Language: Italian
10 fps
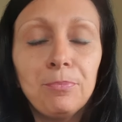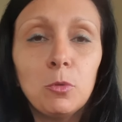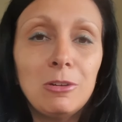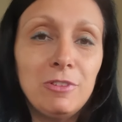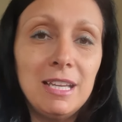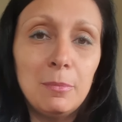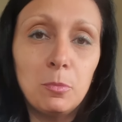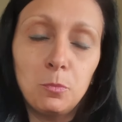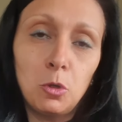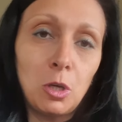Una figlia
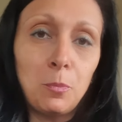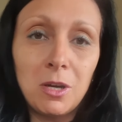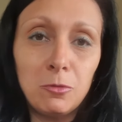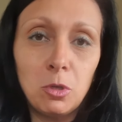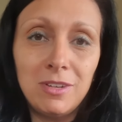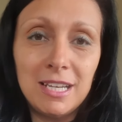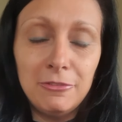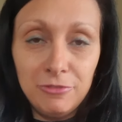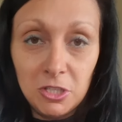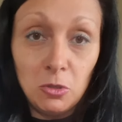purtroppo che ha avuto una vita
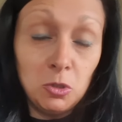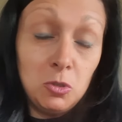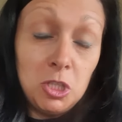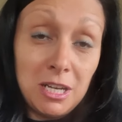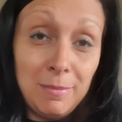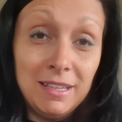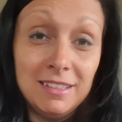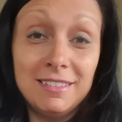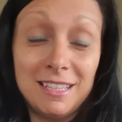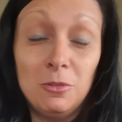difficile,
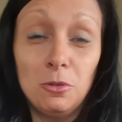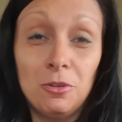logicamente essendo